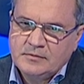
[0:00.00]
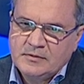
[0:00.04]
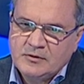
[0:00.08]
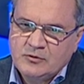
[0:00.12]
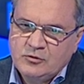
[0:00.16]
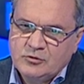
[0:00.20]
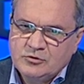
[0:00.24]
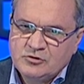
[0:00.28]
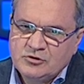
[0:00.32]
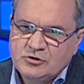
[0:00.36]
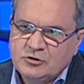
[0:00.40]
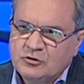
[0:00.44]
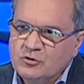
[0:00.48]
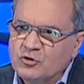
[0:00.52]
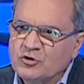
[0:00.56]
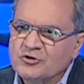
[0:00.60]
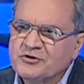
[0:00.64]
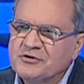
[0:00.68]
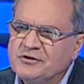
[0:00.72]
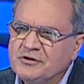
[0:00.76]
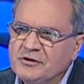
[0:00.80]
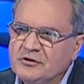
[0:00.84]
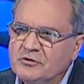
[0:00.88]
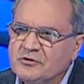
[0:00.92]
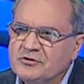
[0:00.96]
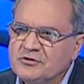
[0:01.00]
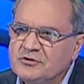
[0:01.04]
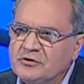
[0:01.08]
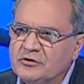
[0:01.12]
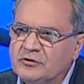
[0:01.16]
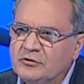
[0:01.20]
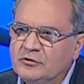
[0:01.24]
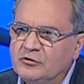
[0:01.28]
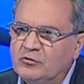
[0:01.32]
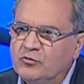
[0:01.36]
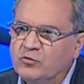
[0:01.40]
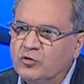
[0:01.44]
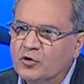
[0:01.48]
такой сложный и очень
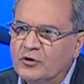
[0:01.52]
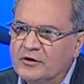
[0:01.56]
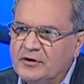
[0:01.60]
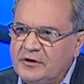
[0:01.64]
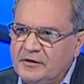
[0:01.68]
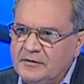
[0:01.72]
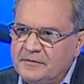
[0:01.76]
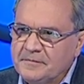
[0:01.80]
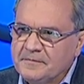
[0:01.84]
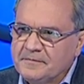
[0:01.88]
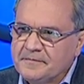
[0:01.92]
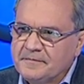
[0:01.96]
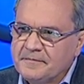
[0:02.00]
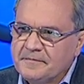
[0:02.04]
глубокий.